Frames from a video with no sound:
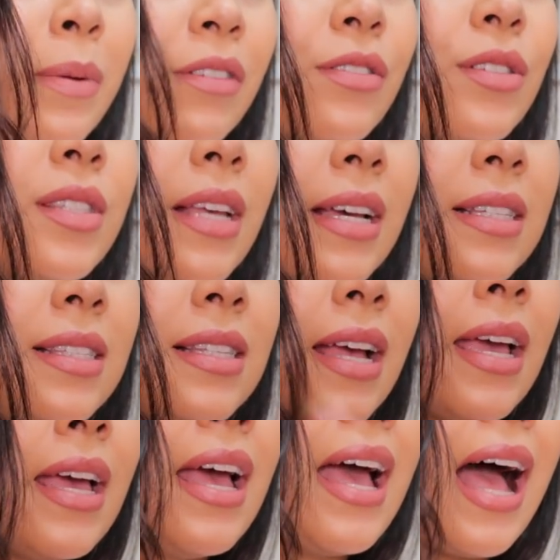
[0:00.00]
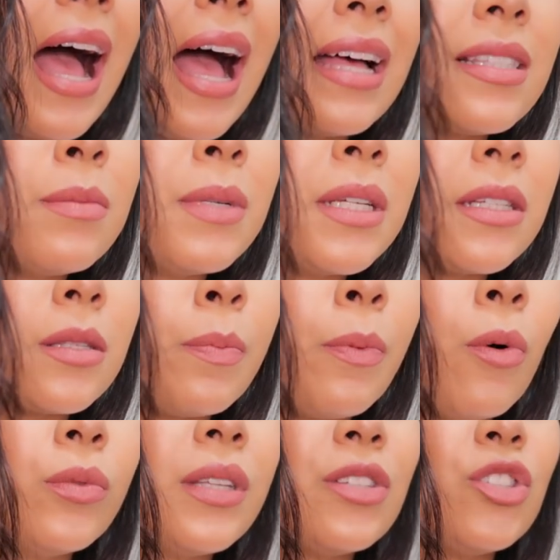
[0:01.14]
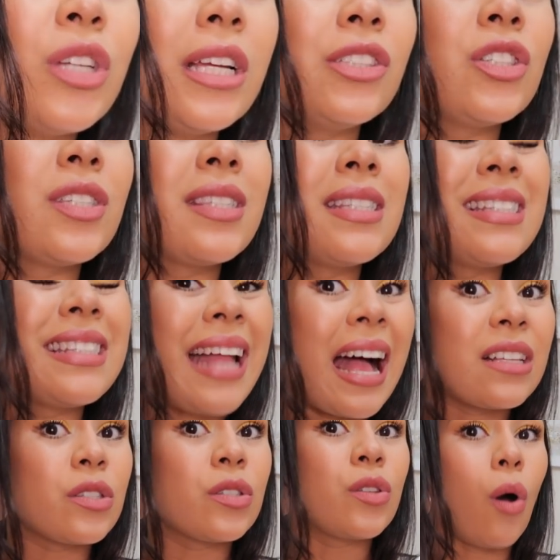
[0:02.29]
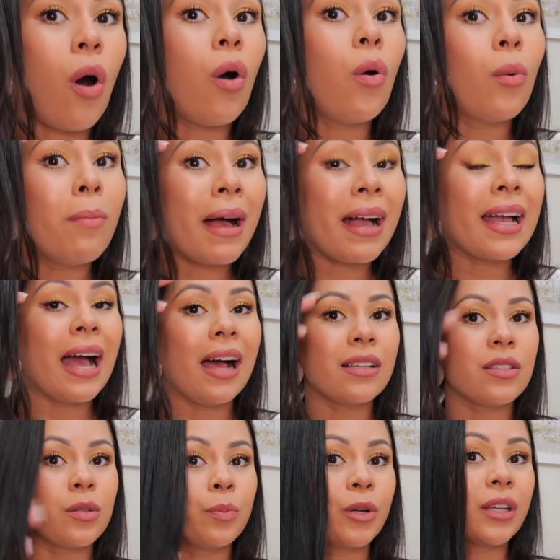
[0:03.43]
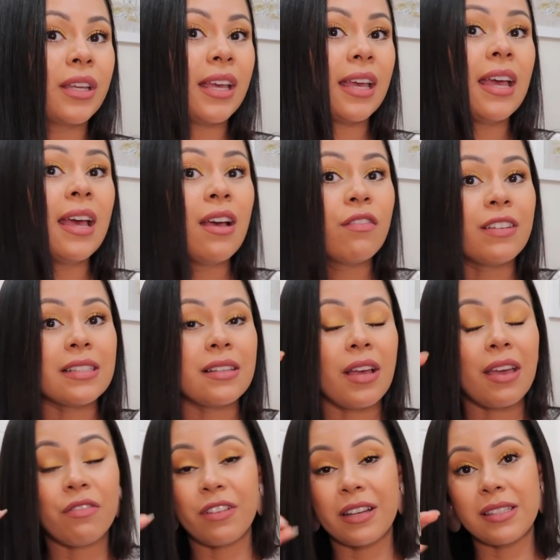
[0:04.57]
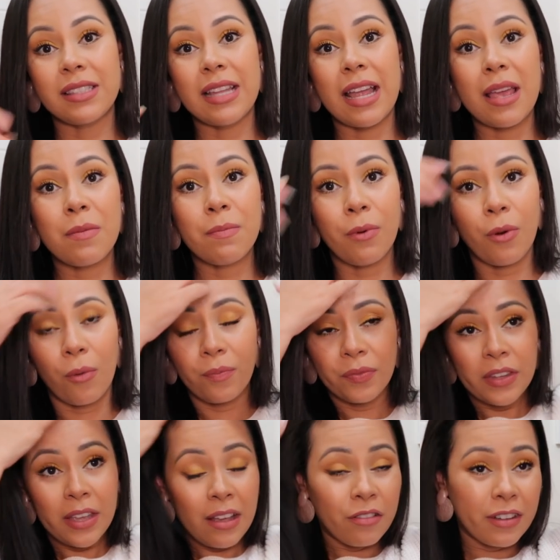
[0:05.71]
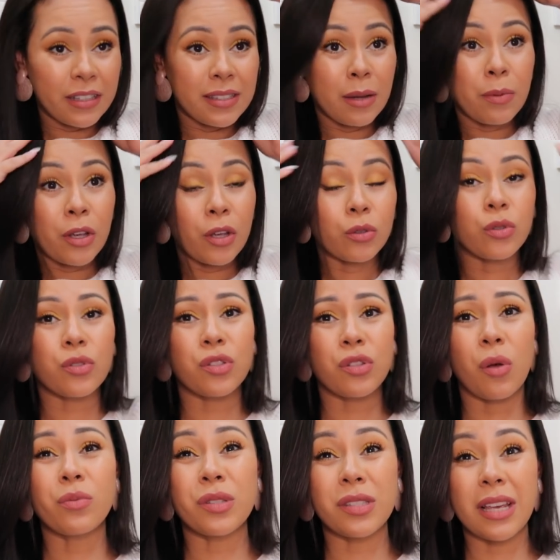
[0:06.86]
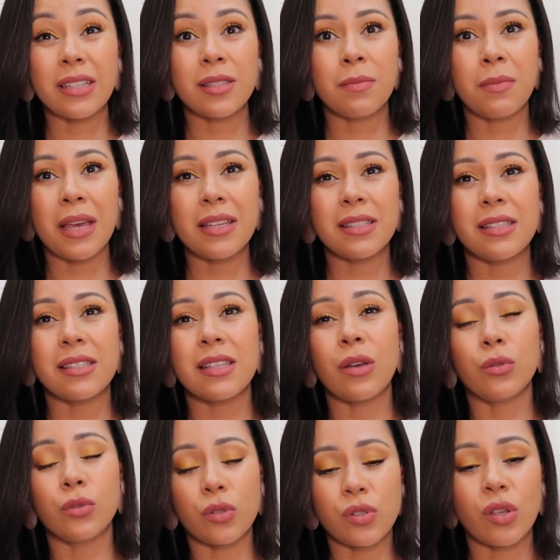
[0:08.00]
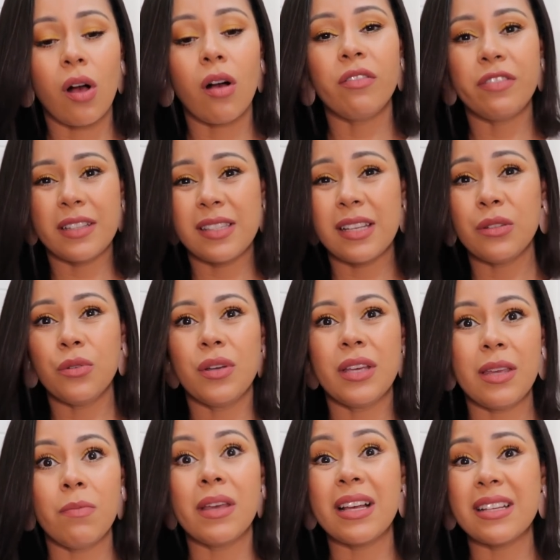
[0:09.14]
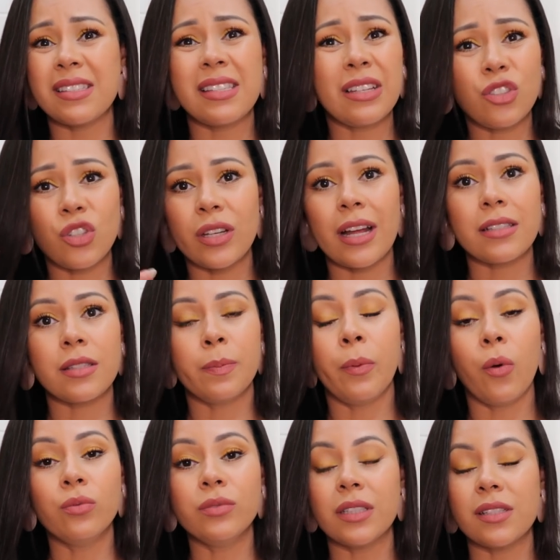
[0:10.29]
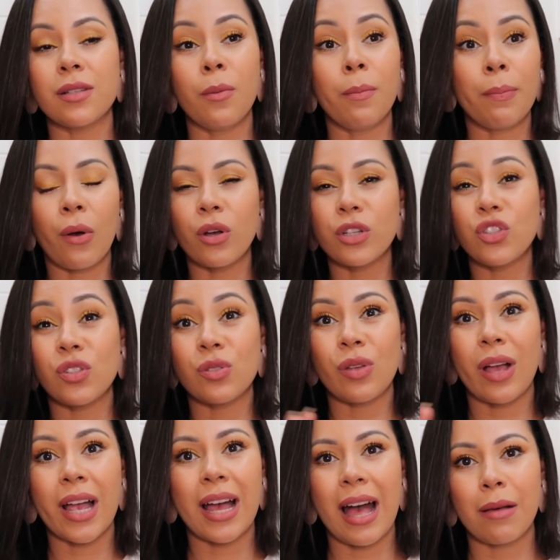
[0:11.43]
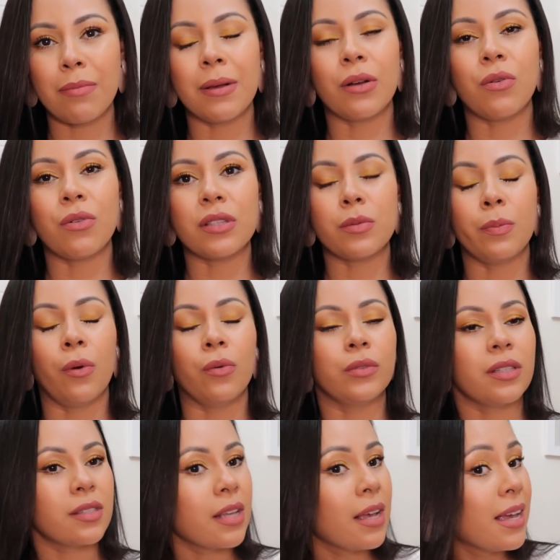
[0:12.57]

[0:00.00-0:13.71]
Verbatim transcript: pra vocês, né? As minhas pontas, gente, tá só o bagaço, porque é, faz tempo... Faz tempo que eu tô só uns seis meses que eu tô só fazendo química sem tirar as pontas, não pode, isso acaba com as pontas.